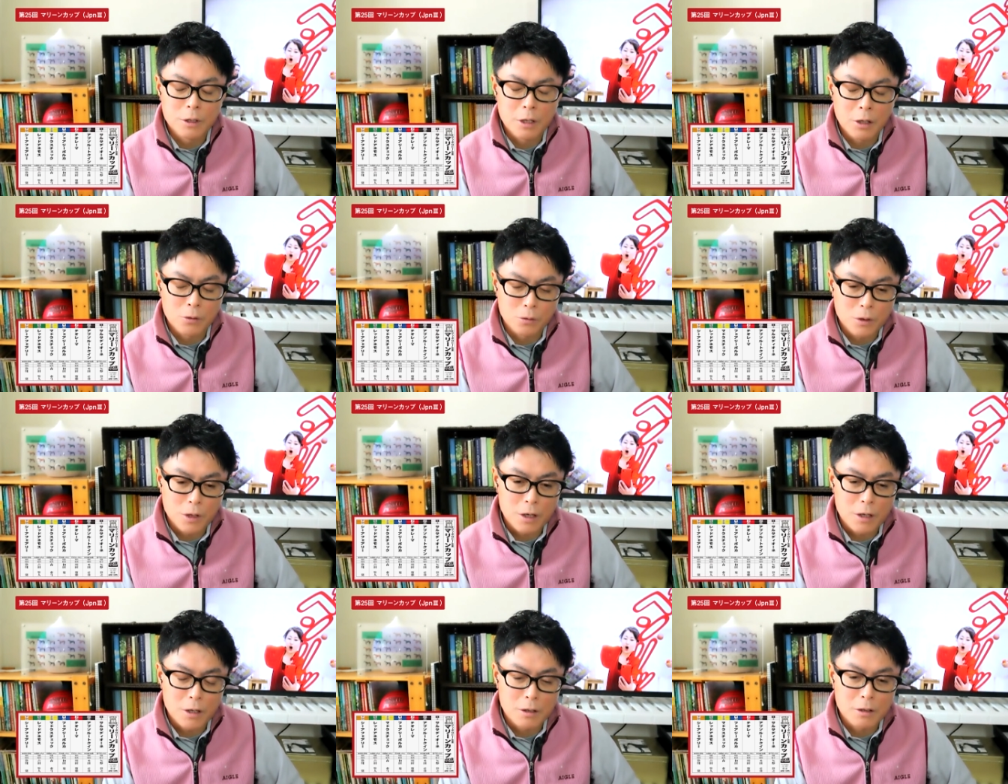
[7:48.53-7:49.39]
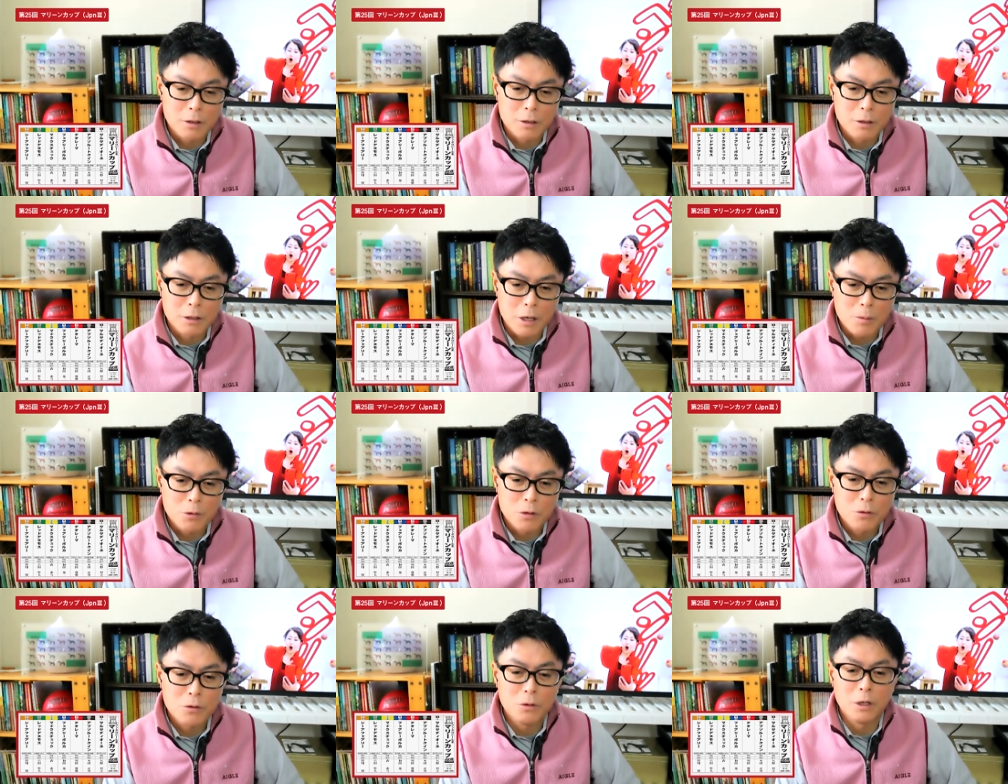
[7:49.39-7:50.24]
可能性がだいぶ
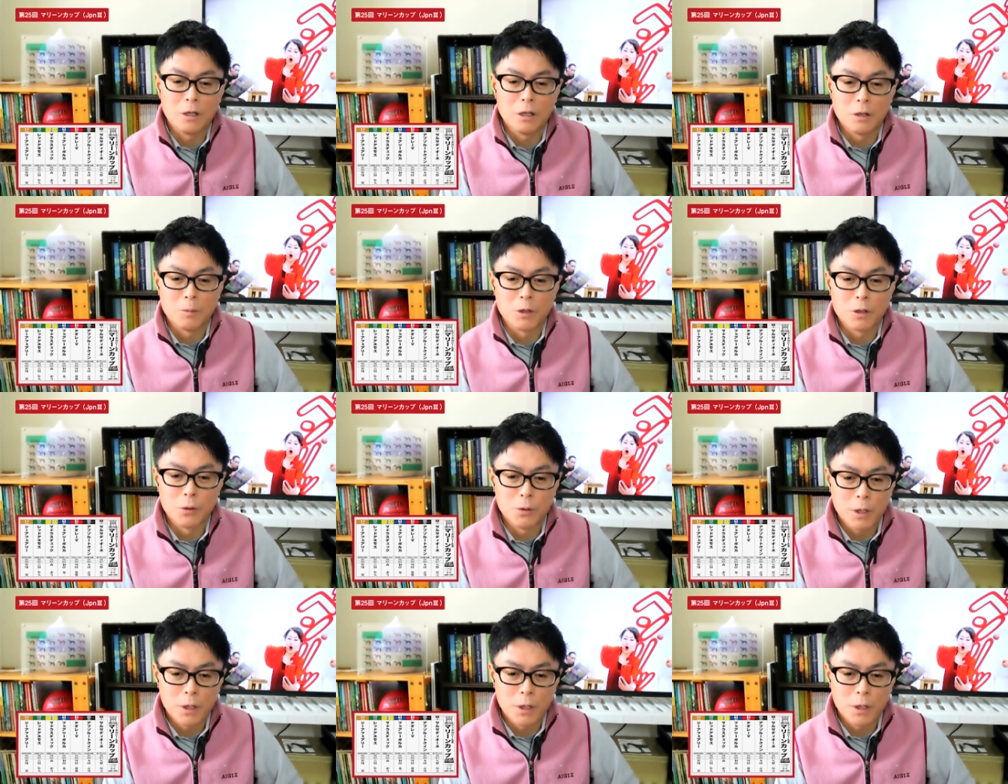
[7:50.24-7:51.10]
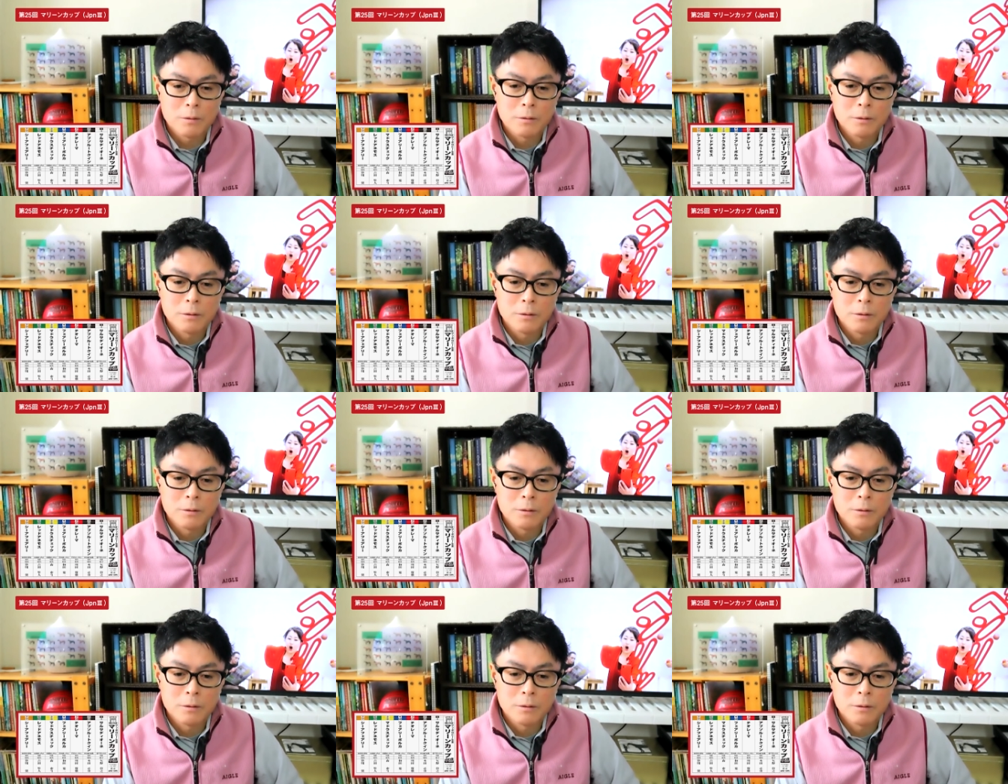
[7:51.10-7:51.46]
低くなってきましたよね。